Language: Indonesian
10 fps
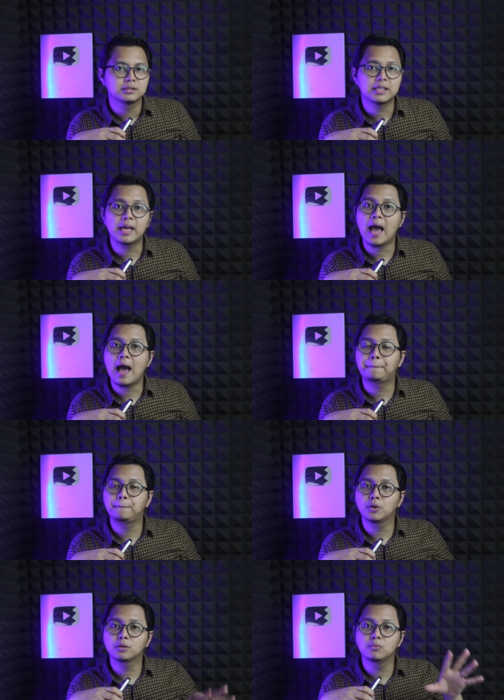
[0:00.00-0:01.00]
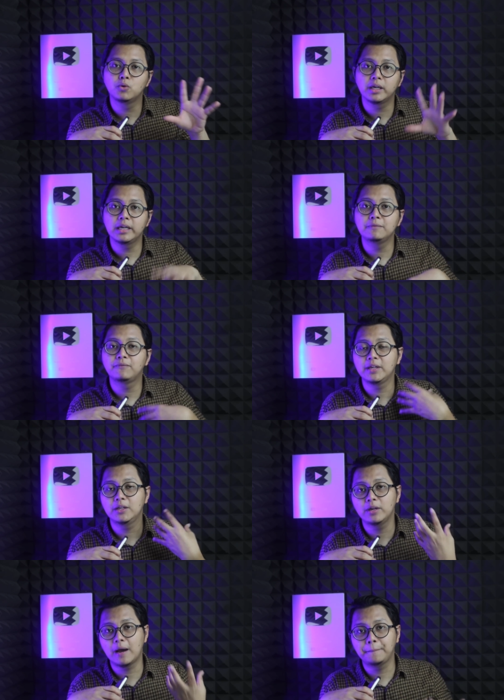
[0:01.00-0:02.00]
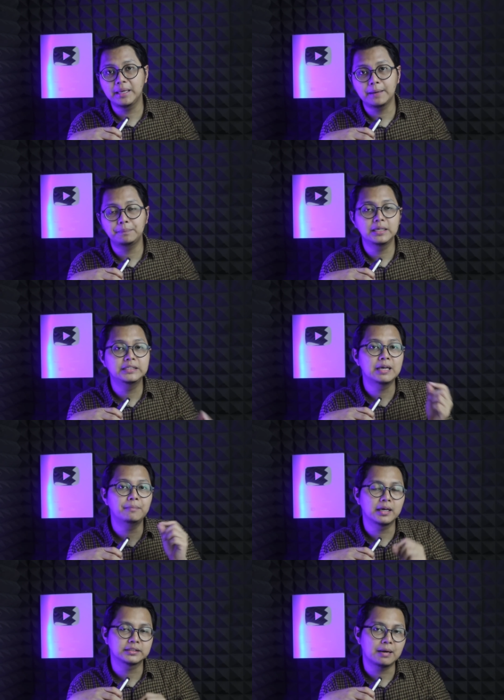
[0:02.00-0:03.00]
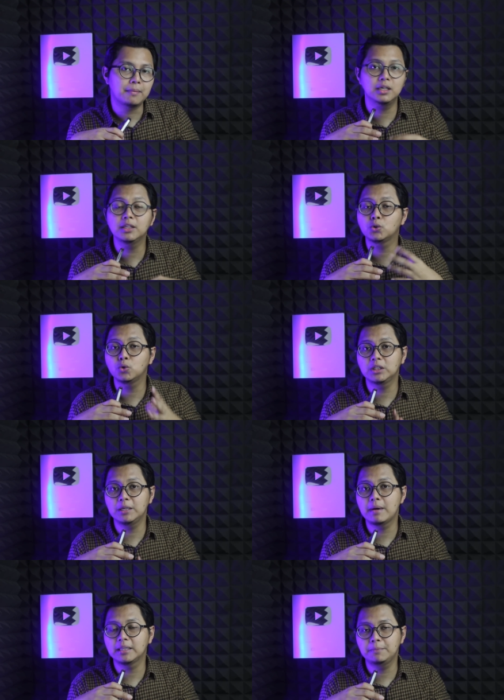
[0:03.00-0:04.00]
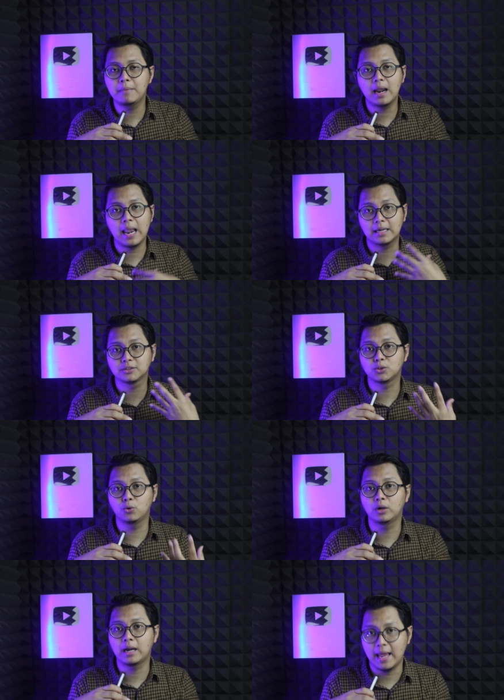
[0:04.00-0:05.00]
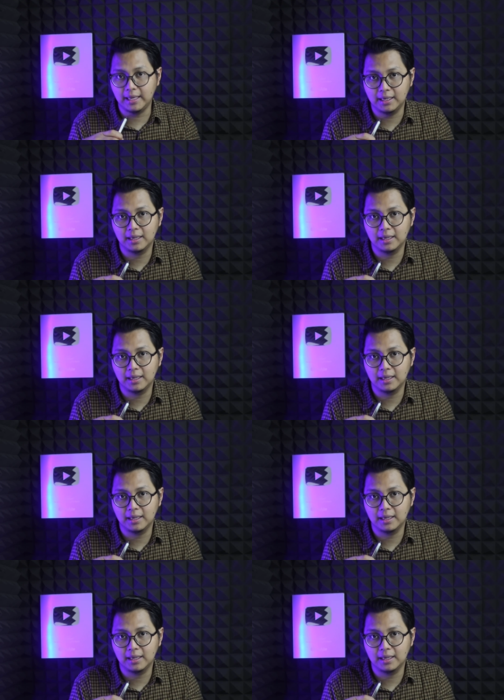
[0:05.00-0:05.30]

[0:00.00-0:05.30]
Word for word: Saya upload mungkin video yang mirip di jam yang sama, itu tiba-tiba langsung naik